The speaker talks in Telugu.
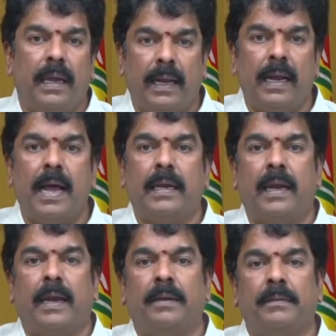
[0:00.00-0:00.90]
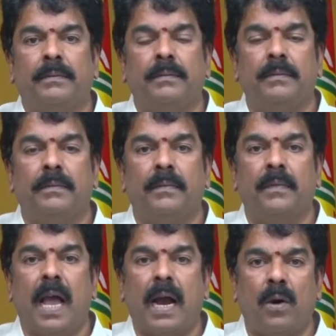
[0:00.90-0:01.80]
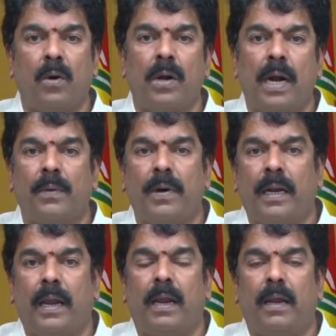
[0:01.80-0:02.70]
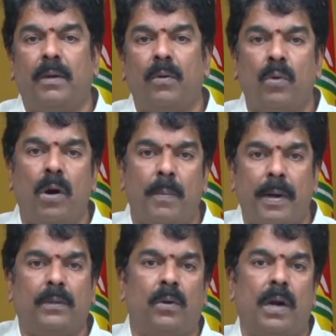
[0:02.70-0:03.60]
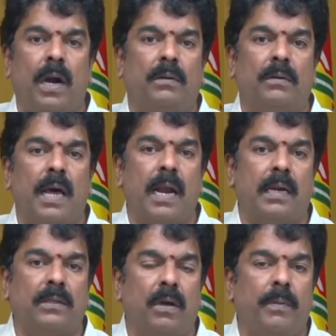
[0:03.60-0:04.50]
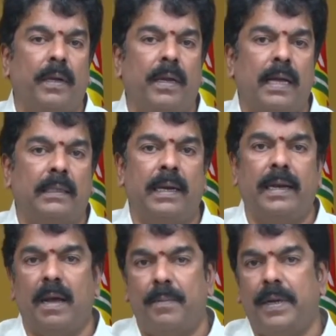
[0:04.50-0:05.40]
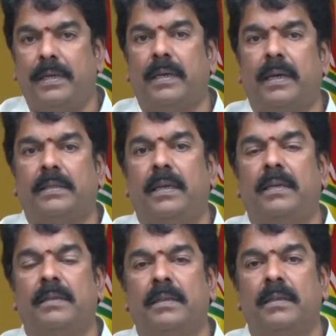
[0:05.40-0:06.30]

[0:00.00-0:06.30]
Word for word: ఈయన గారికి అక్కడ ఉన్నటువంటి ఇంకొక మంత్రి ఉన్నాడు నారాయణ స్వామి అతన్ని డమ్మీ చేసేసి